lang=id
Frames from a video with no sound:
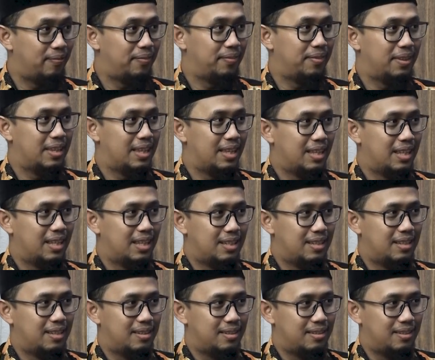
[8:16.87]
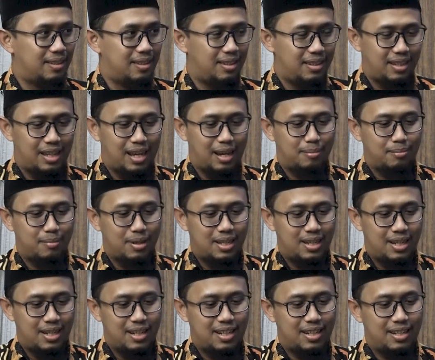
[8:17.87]
Hmm. Yang
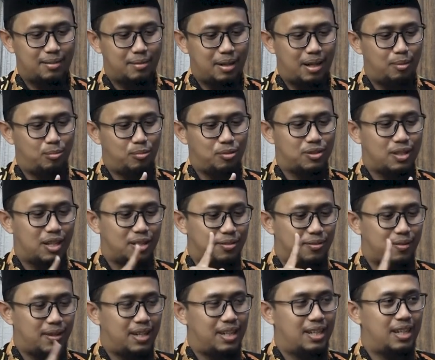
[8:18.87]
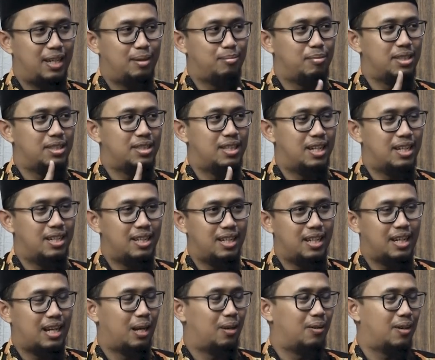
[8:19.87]
mana Al-Mustasfa ini
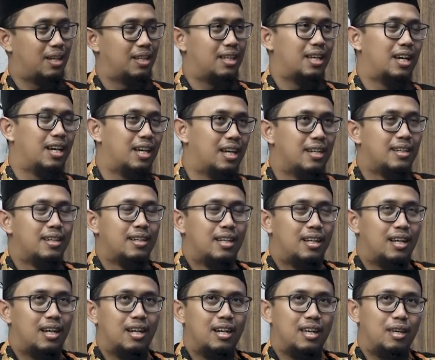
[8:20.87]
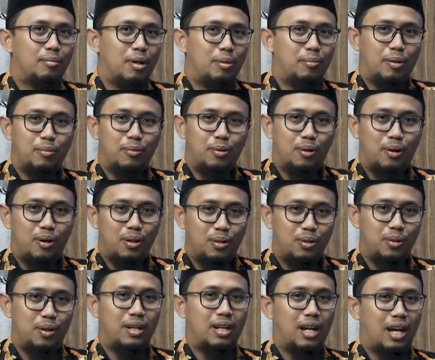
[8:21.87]
menjadi kalau kata uh, Imam Ibnu
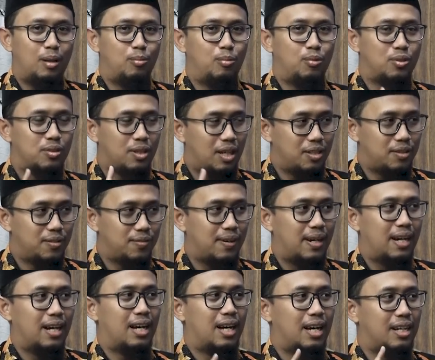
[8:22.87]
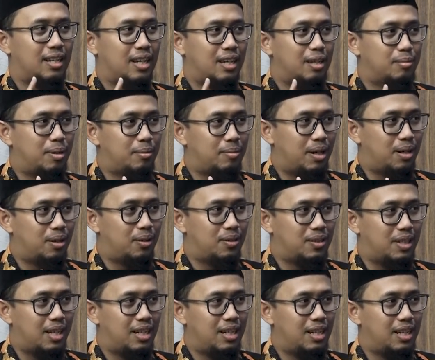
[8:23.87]
Khaldun, Al-Mustasfa karya Imam
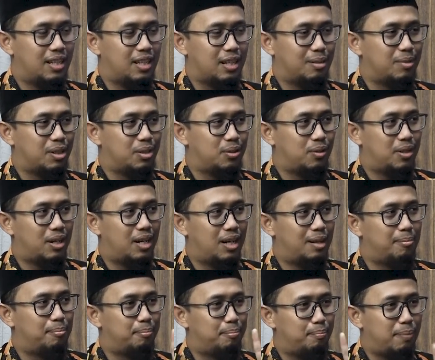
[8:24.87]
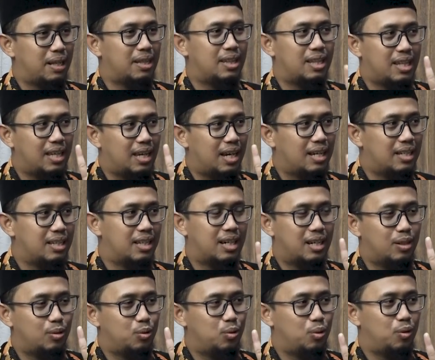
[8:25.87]
Al-Ghazali ini termasuk ke dalam empat
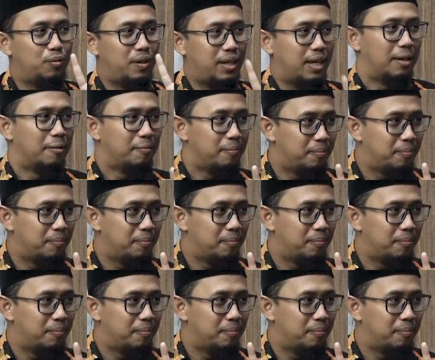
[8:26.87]
tiangnya usul fikih.